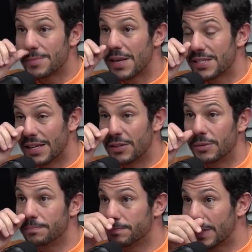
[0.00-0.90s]
meses
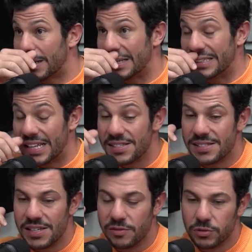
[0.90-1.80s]
ali, cara,
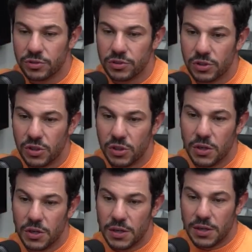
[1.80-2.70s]
intensivos.
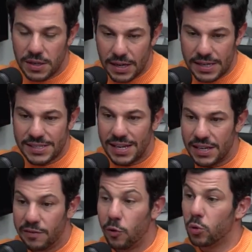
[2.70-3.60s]
Aí
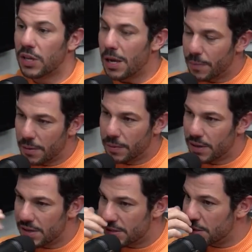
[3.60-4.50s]
saí, voltei pra
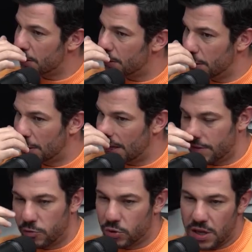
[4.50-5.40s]
empresa e,
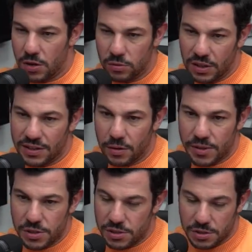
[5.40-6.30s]
cara, voltei
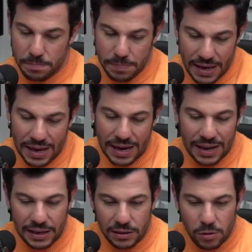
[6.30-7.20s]
literalmente de
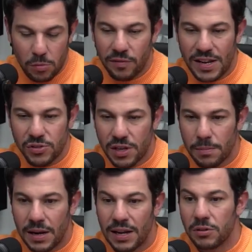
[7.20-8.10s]
bengala, como um vaso
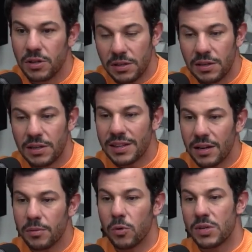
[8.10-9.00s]
quebrado. E
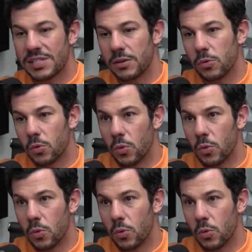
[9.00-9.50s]
literalmente, assim,